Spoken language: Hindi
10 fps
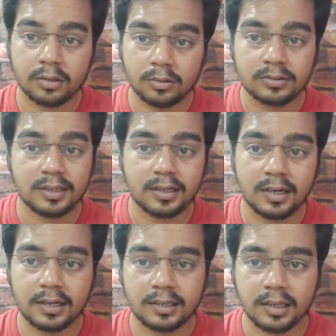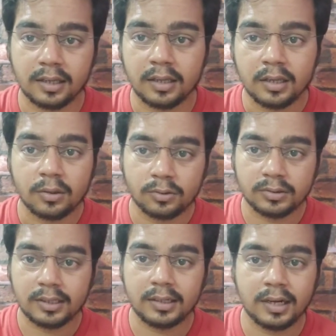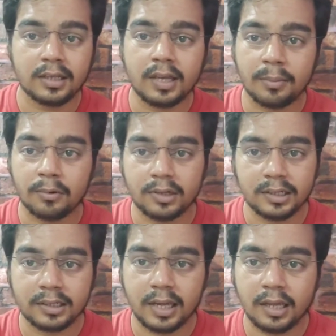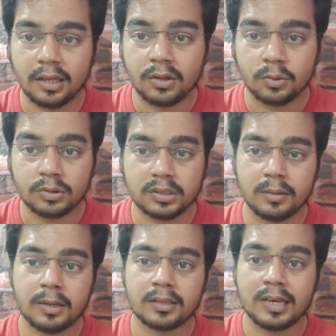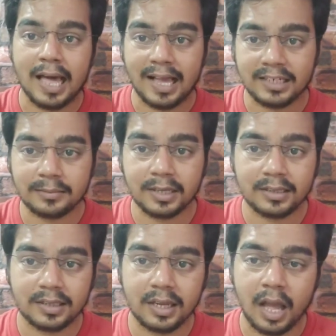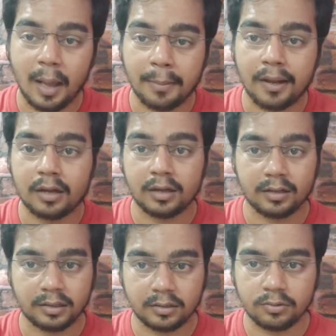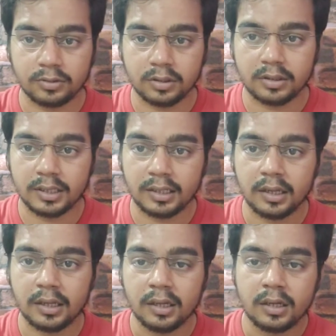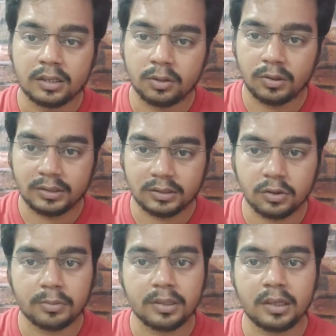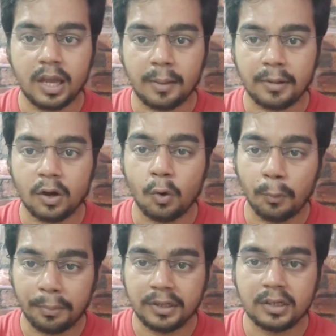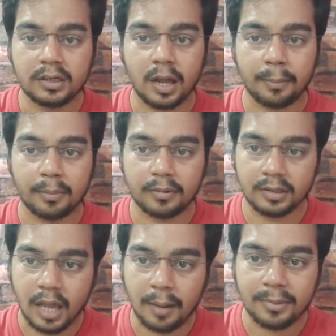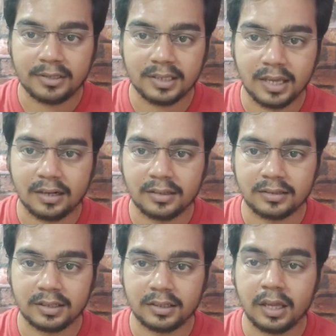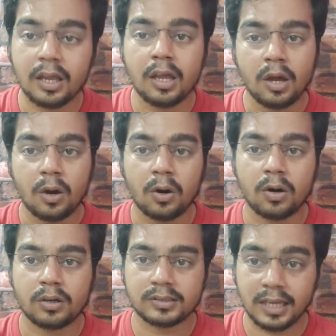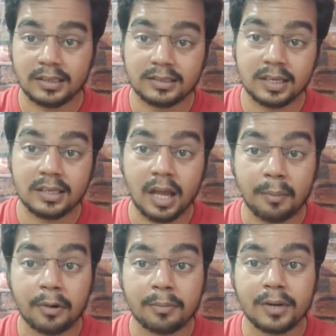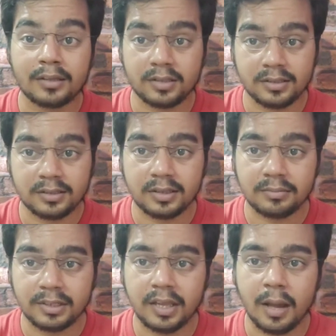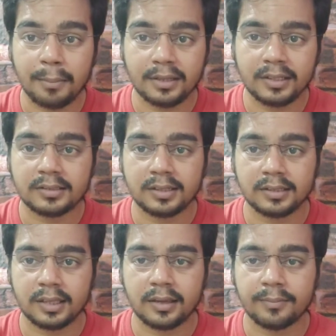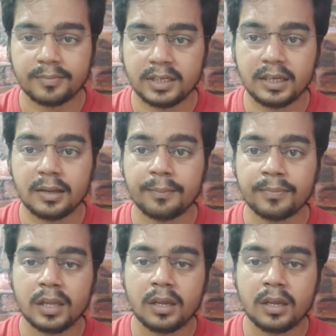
कौन सा रिगार्डिंग है उसके रिगार्डिंग आपको लिखना है उसके बाद लास्ट में आता है आपका कंक्लूजन ठीक है तो इसको भी आपका ओपिनियन आप यहाँ पे शेयर कर सकते हैं और साथ ही साथ आप अपना सजेशन भी यहाँ पे दे सकते हैं ठीक है